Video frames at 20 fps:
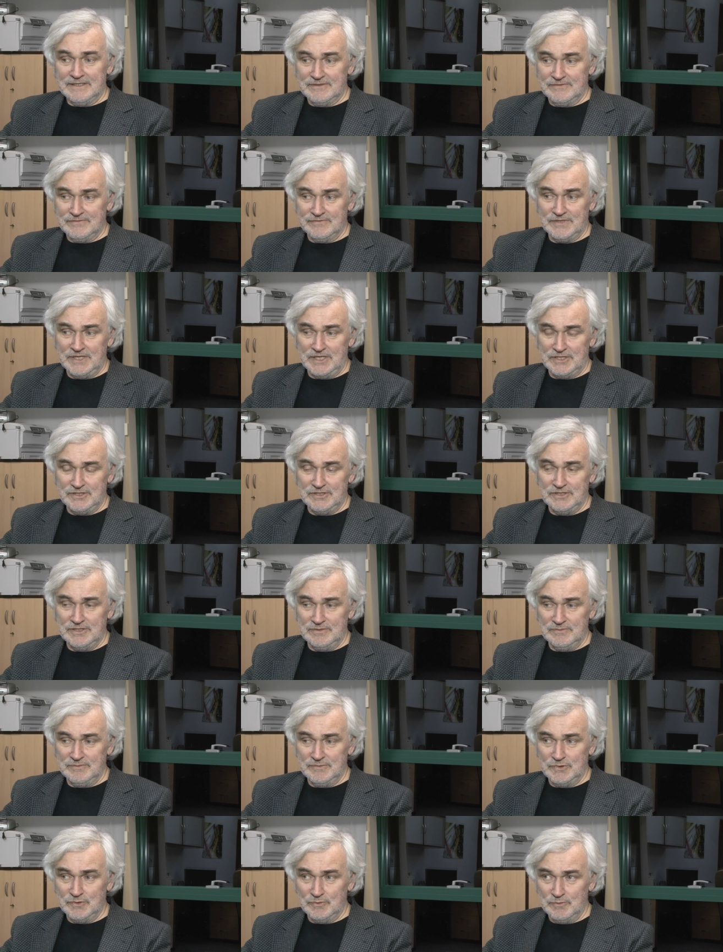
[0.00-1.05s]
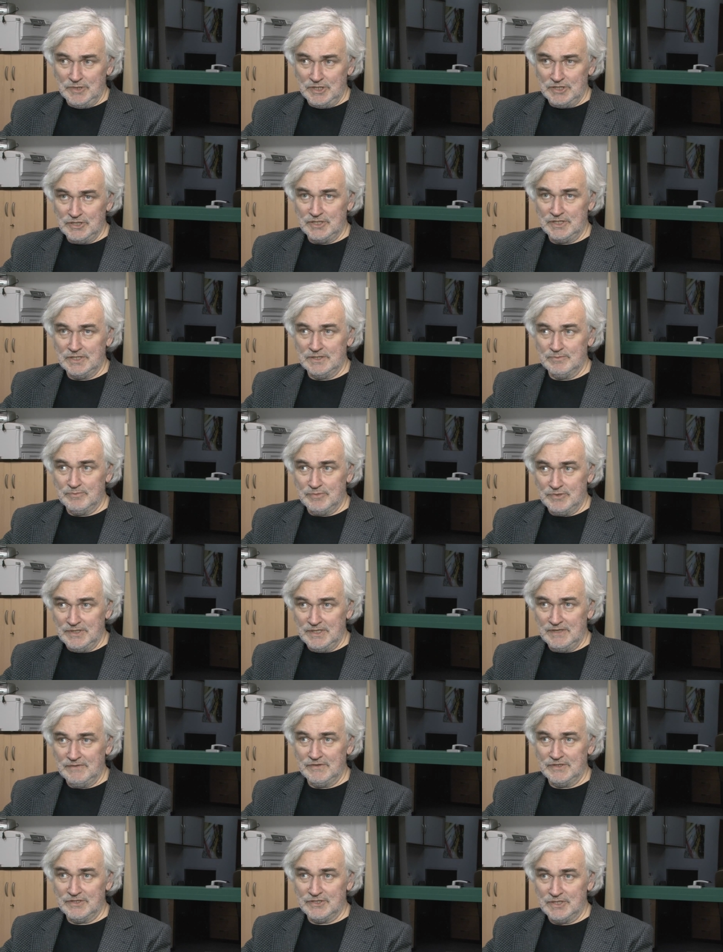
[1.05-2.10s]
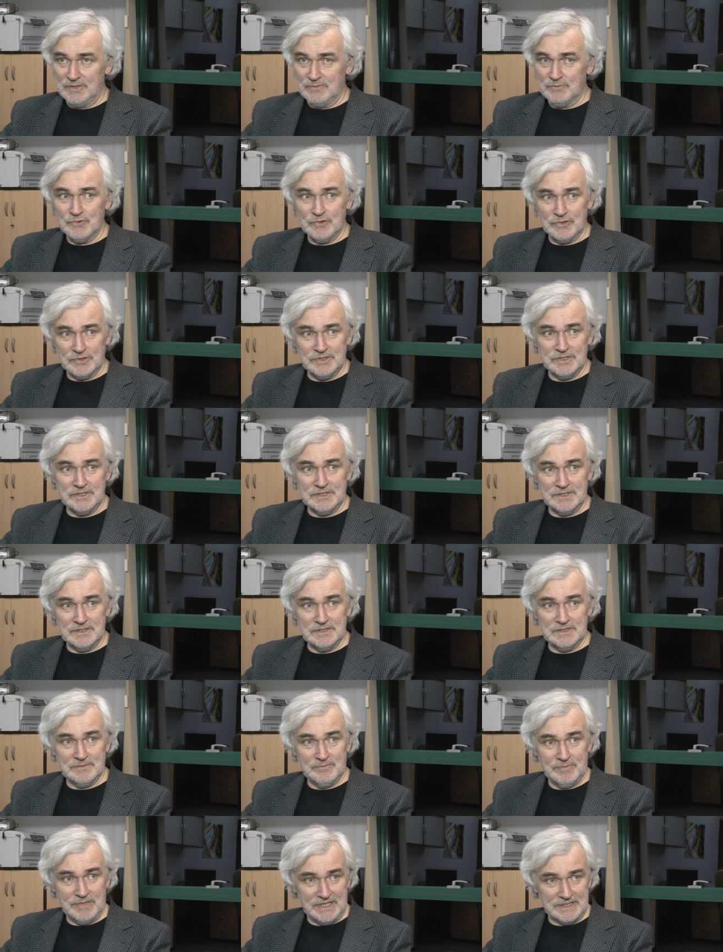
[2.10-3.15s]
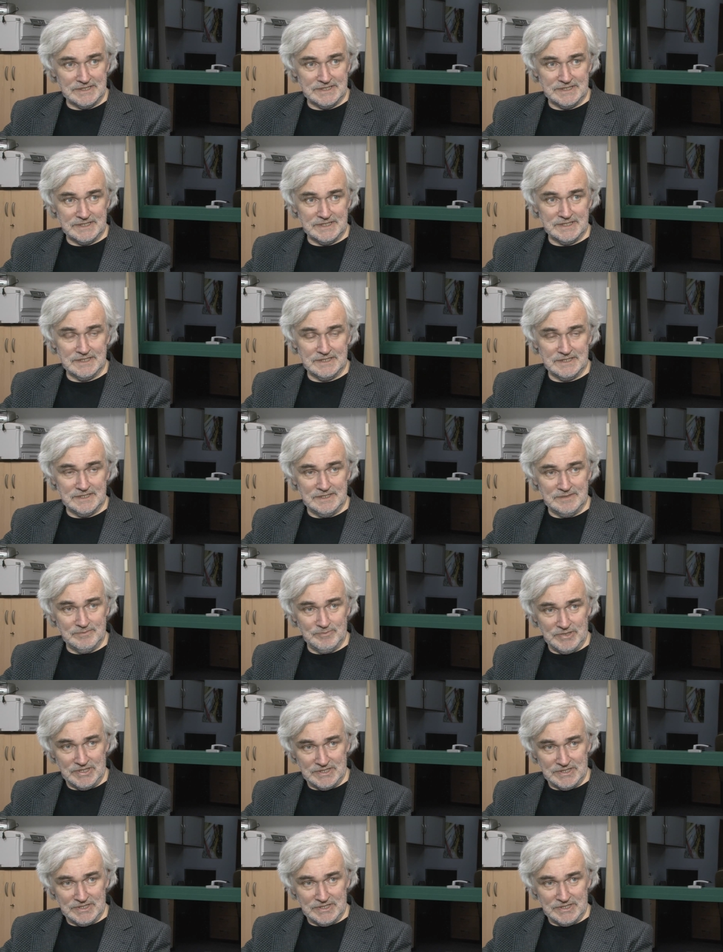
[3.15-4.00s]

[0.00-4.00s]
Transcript: w każdym numerze pojawia się młody plastyk i